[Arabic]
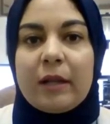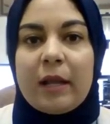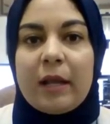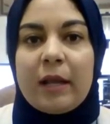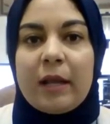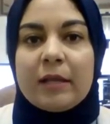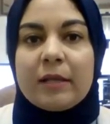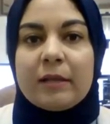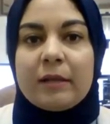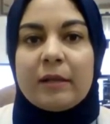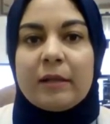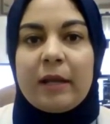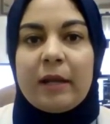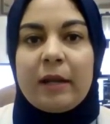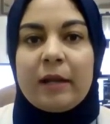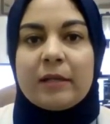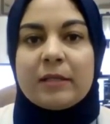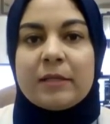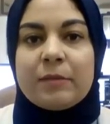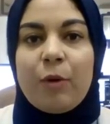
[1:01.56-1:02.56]

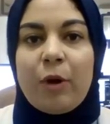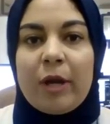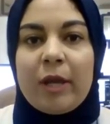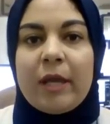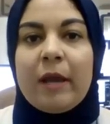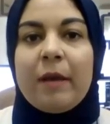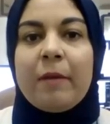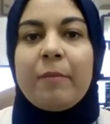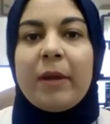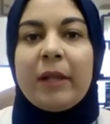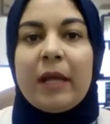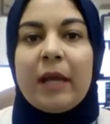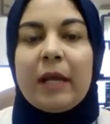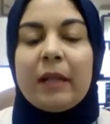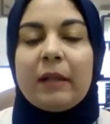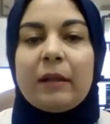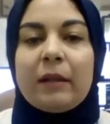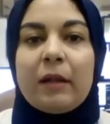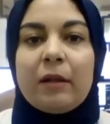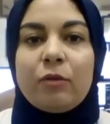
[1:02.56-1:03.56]
الاسبوعيه
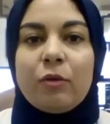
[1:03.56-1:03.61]
بدات